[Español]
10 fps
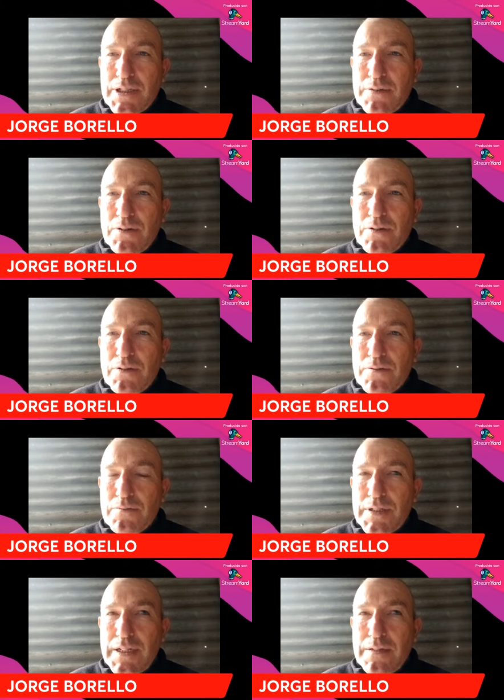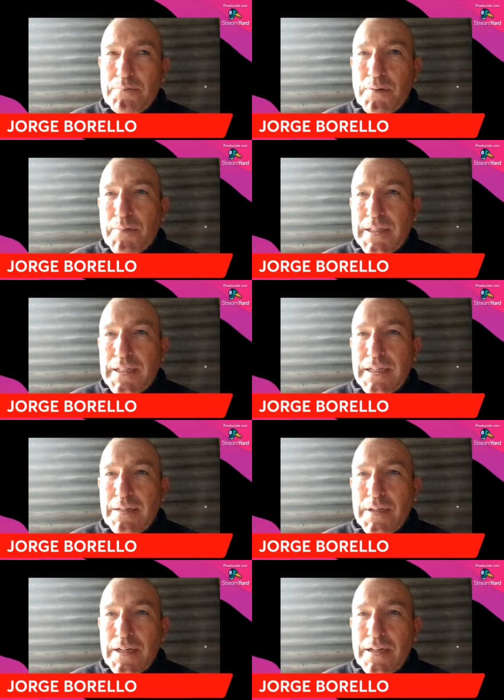llevó un tiempo,
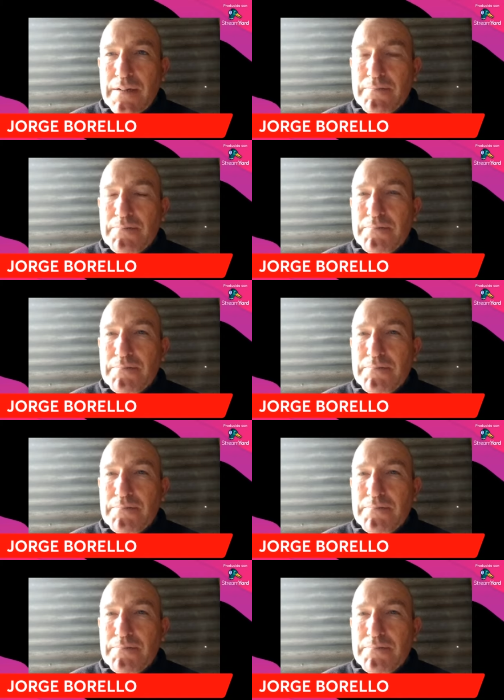pandemia,